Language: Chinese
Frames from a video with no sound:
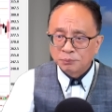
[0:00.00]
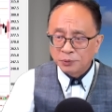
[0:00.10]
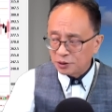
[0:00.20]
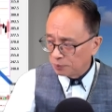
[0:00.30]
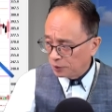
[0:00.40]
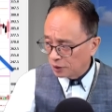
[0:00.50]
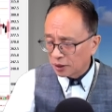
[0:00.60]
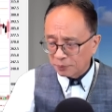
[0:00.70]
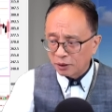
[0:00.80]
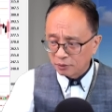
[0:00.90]
美食明天
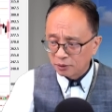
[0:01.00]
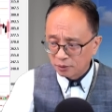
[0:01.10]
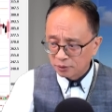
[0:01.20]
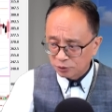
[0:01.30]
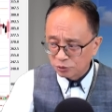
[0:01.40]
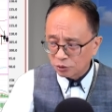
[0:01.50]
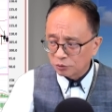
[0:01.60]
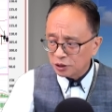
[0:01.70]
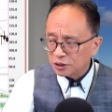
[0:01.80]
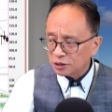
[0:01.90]
搞不好就
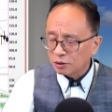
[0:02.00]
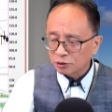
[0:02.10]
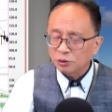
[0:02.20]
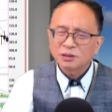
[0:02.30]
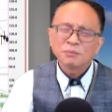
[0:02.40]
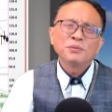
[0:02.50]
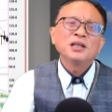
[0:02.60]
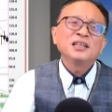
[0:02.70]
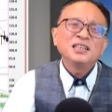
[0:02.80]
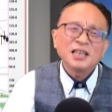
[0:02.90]
送你一只哦，因为没
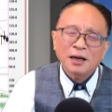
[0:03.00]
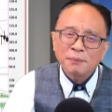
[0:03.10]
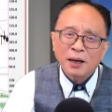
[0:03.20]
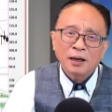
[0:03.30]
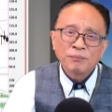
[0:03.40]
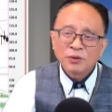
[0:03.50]
人讲嘛。